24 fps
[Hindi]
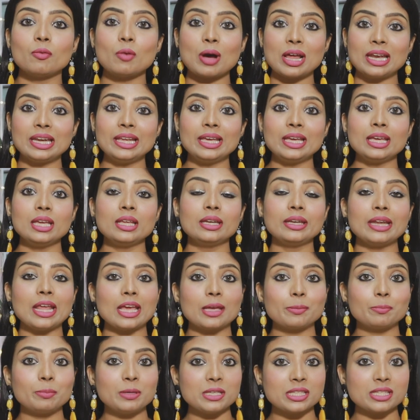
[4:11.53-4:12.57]
वाले
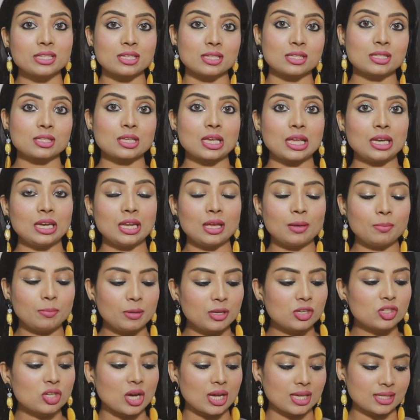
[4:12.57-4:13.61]
नेक पीसेस के लिए
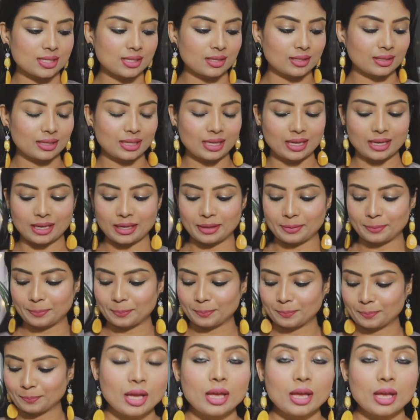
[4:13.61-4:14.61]
भी जा सकते हैं